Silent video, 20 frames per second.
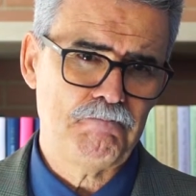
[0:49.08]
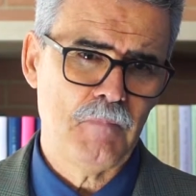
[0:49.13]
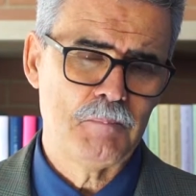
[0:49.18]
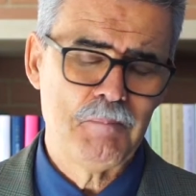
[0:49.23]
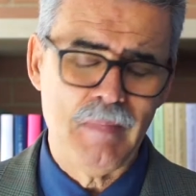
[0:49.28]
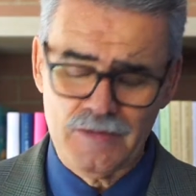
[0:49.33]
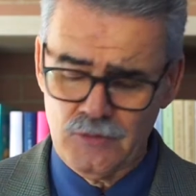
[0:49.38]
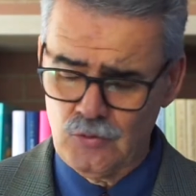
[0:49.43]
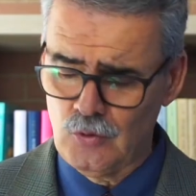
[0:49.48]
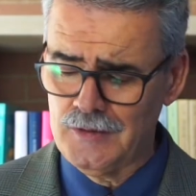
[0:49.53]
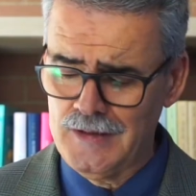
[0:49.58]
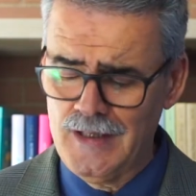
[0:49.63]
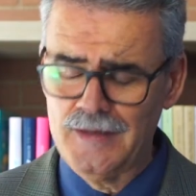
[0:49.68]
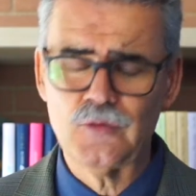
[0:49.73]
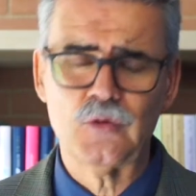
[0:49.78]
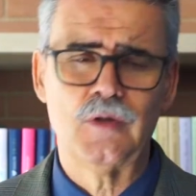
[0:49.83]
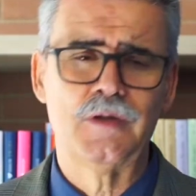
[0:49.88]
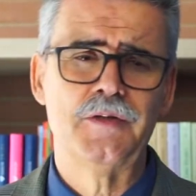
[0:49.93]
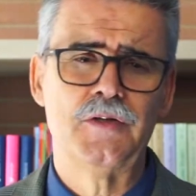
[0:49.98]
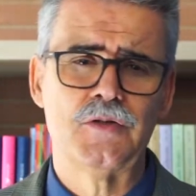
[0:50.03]
Ma
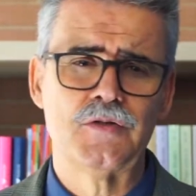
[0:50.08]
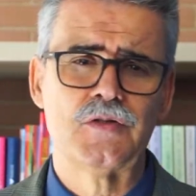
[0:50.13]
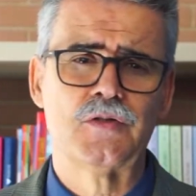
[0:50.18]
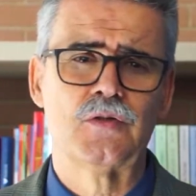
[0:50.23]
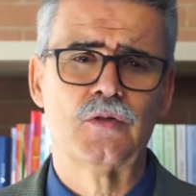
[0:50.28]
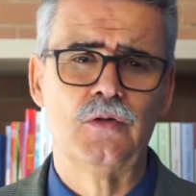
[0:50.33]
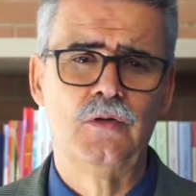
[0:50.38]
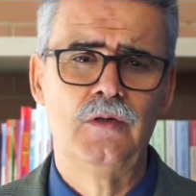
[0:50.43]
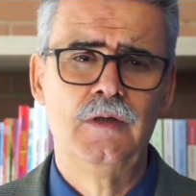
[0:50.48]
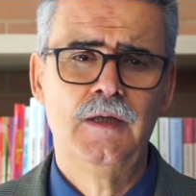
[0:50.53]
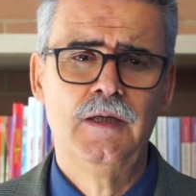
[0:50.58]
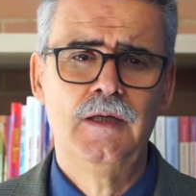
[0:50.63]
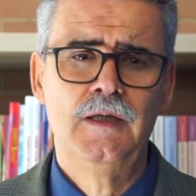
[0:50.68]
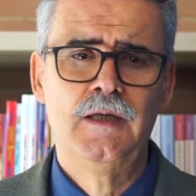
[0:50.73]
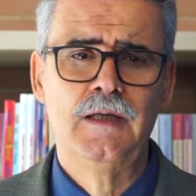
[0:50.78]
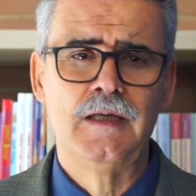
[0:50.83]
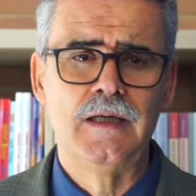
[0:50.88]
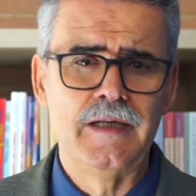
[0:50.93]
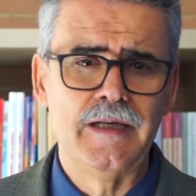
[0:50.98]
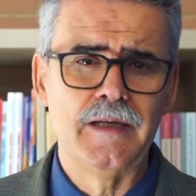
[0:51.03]
tornando al nostro
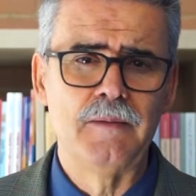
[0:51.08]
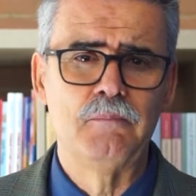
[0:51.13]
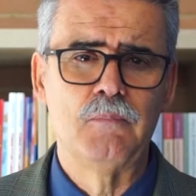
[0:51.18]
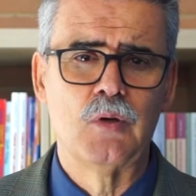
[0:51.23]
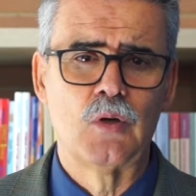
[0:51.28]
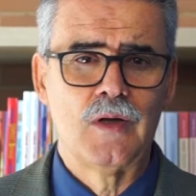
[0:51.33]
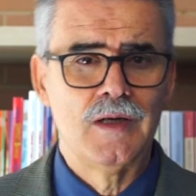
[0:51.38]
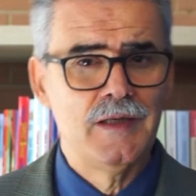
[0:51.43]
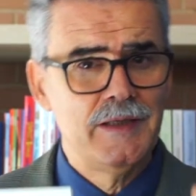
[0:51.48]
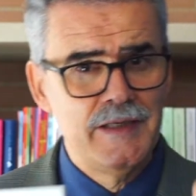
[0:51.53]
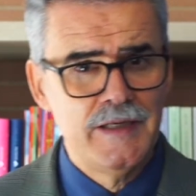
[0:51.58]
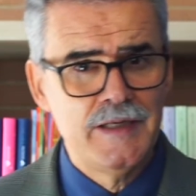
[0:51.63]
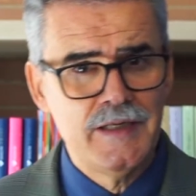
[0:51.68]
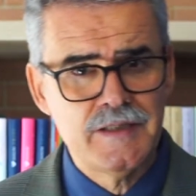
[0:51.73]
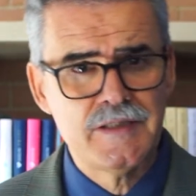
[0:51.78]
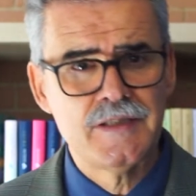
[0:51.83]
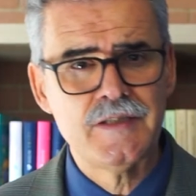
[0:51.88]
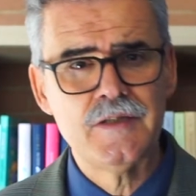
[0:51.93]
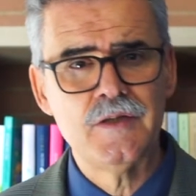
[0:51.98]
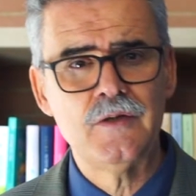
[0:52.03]
libro,
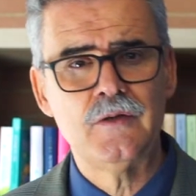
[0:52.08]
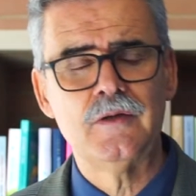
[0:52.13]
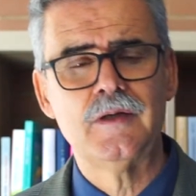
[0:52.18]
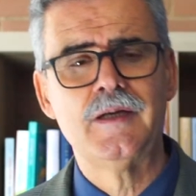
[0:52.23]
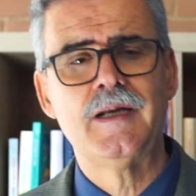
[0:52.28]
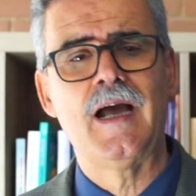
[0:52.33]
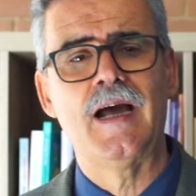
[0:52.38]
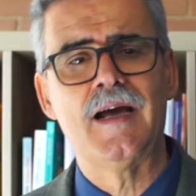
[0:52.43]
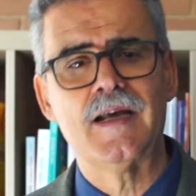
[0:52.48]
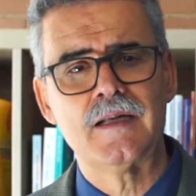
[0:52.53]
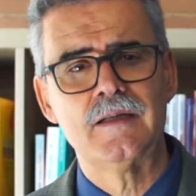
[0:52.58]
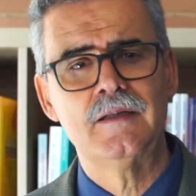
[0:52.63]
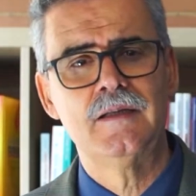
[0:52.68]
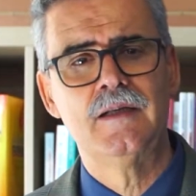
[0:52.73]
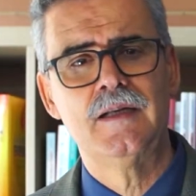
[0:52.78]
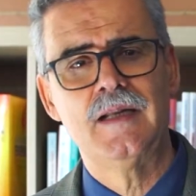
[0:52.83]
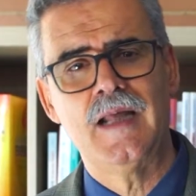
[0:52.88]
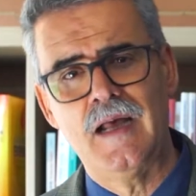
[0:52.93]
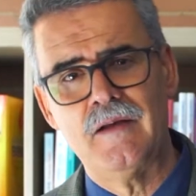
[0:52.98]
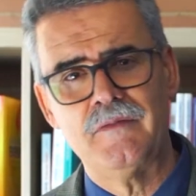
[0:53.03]
all'inizio Carl
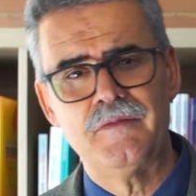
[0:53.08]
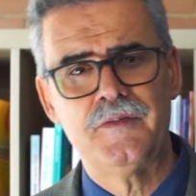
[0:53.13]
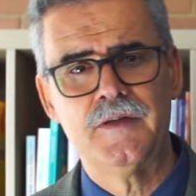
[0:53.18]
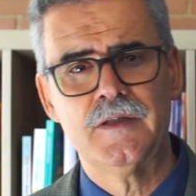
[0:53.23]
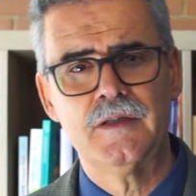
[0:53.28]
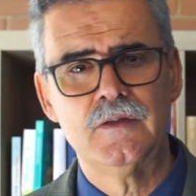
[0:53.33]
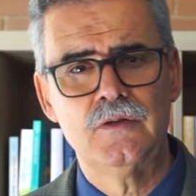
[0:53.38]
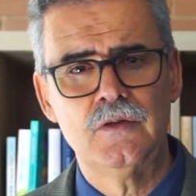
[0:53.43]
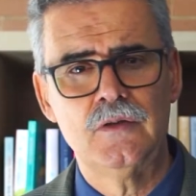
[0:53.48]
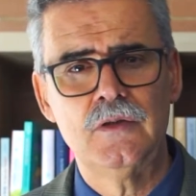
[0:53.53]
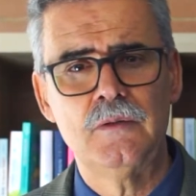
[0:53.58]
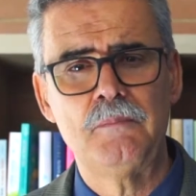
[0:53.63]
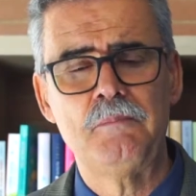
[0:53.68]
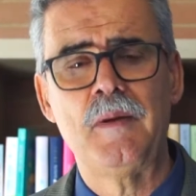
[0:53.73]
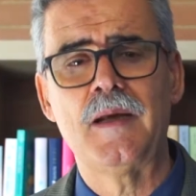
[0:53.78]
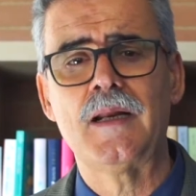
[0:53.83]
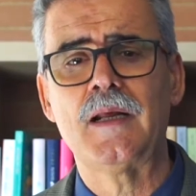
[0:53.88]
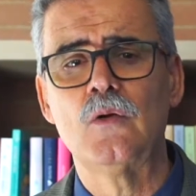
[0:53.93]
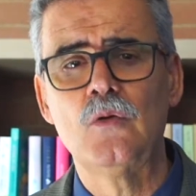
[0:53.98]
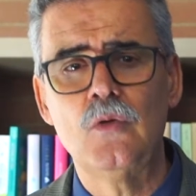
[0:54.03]
Lafferton
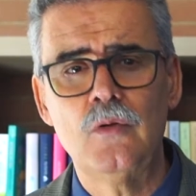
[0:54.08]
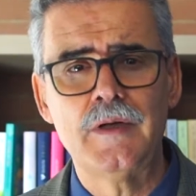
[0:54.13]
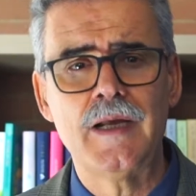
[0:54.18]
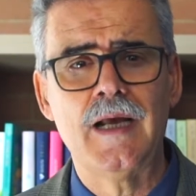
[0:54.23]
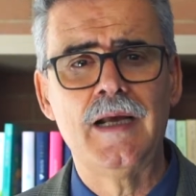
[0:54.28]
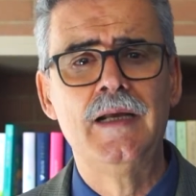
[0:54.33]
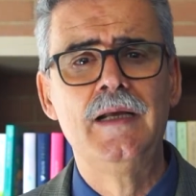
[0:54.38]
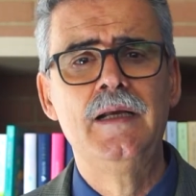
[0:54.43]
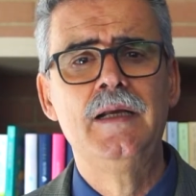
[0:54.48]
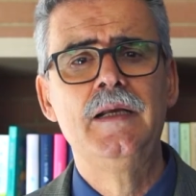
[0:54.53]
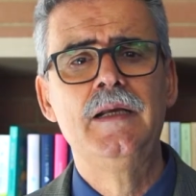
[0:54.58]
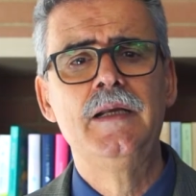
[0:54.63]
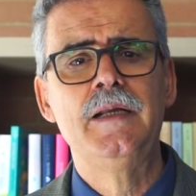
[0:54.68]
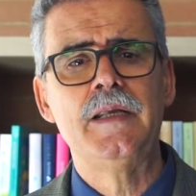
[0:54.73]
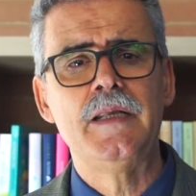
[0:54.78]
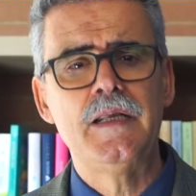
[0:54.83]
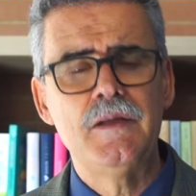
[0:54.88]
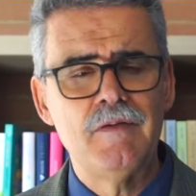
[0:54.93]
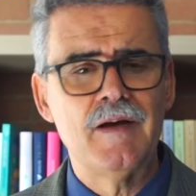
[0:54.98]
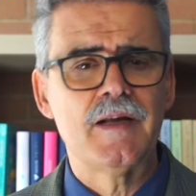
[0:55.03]
paragona
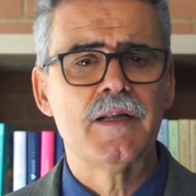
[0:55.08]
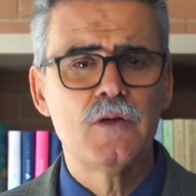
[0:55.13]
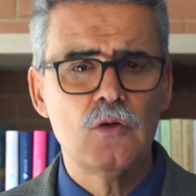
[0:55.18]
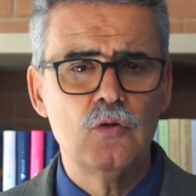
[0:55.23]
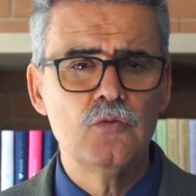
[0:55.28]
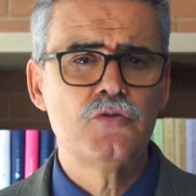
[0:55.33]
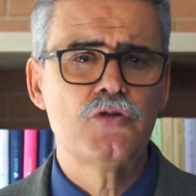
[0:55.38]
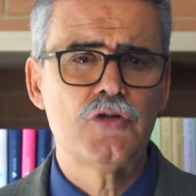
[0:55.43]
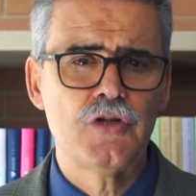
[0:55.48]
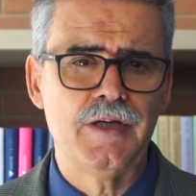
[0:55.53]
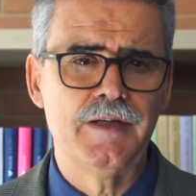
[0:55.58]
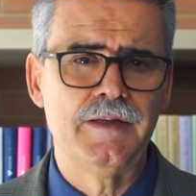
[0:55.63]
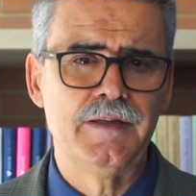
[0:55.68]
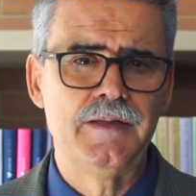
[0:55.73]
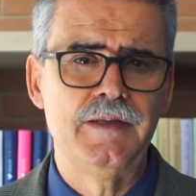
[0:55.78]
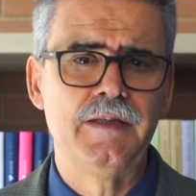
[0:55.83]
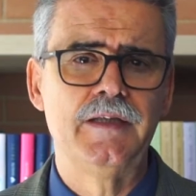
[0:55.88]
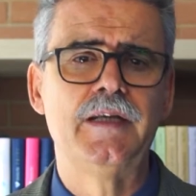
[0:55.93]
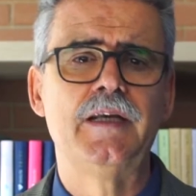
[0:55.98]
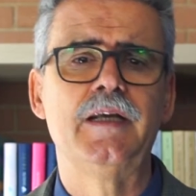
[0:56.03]
i vari
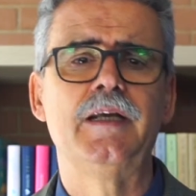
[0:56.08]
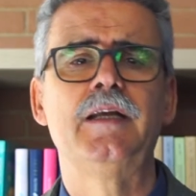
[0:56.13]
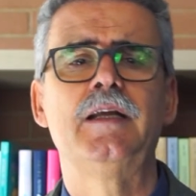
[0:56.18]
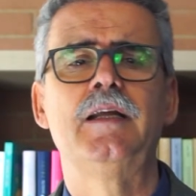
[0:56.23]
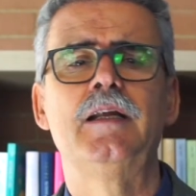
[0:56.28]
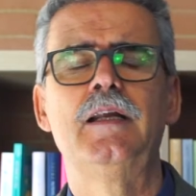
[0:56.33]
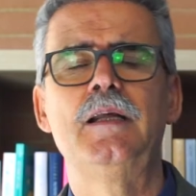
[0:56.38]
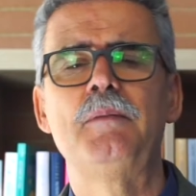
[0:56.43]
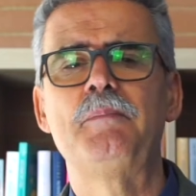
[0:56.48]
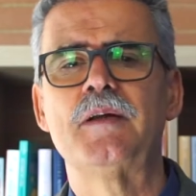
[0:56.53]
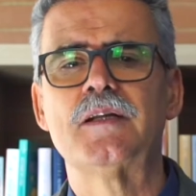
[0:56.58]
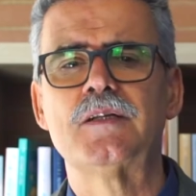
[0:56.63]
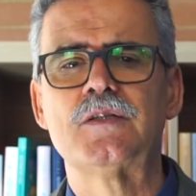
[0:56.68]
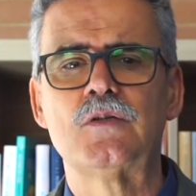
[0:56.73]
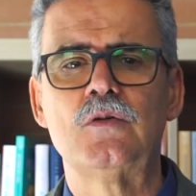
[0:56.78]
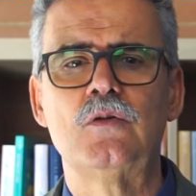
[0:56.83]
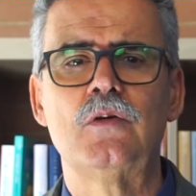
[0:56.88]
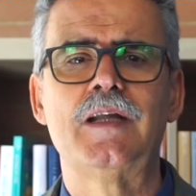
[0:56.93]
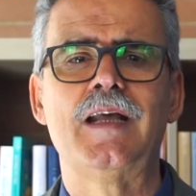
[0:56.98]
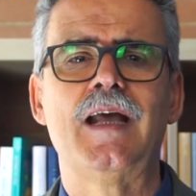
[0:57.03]
concetti che le
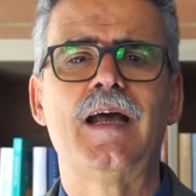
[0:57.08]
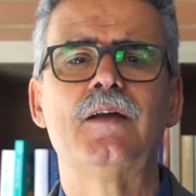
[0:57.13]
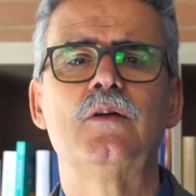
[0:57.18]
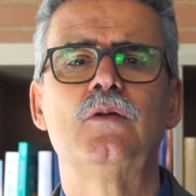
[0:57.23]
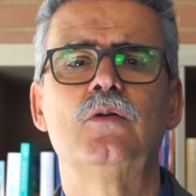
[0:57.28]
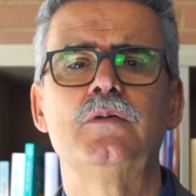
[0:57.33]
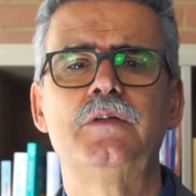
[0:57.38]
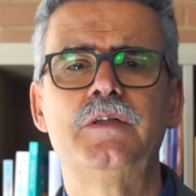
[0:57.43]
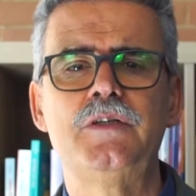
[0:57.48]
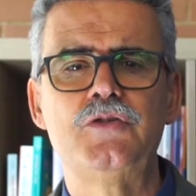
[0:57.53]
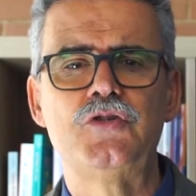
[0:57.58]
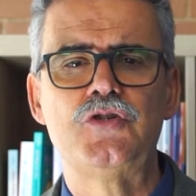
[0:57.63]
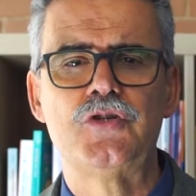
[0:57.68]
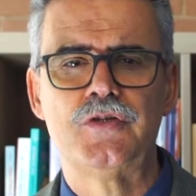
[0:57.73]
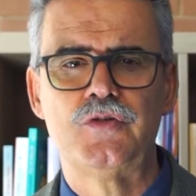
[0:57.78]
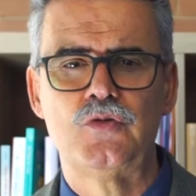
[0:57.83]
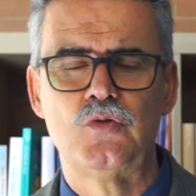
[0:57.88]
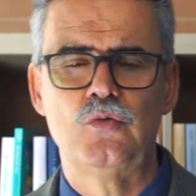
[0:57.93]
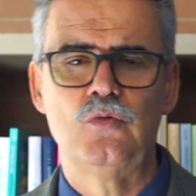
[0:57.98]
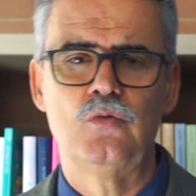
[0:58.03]
persone hanno di
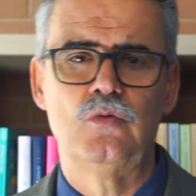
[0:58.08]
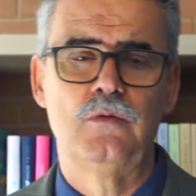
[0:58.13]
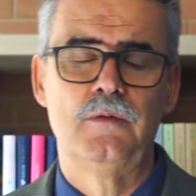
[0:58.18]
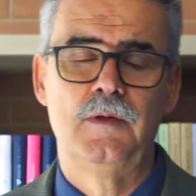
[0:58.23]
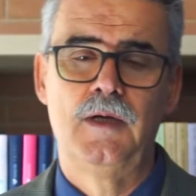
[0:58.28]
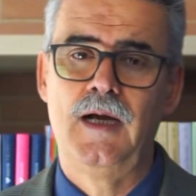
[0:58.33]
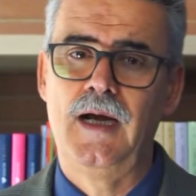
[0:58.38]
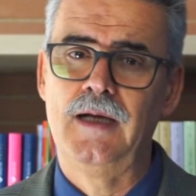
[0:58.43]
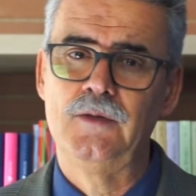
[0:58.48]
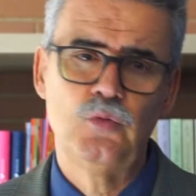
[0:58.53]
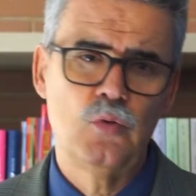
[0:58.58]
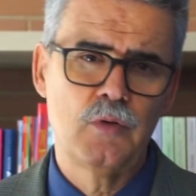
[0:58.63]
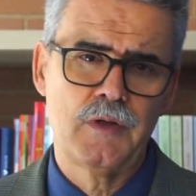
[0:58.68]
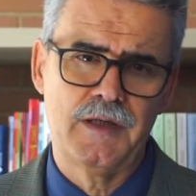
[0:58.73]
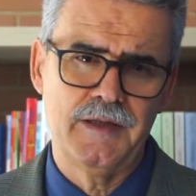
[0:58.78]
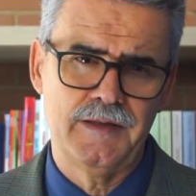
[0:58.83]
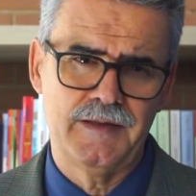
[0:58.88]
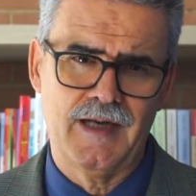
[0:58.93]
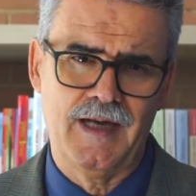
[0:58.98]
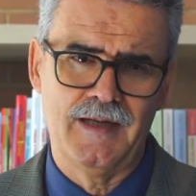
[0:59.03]
Gesù ad un
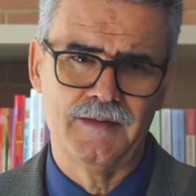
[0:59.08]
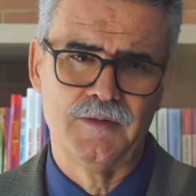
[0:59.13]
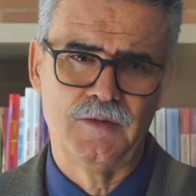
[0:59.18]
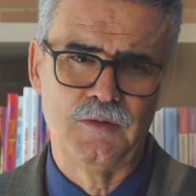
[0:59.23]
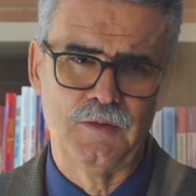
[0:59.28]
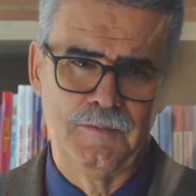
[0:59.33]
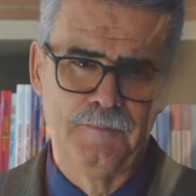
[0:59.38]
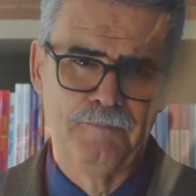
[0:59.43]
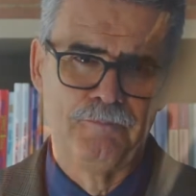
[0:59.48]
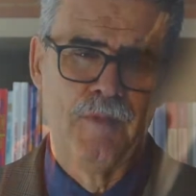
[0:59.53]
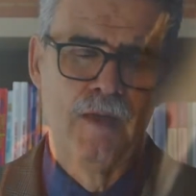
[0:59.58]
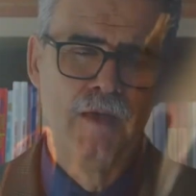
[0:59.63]
ritratto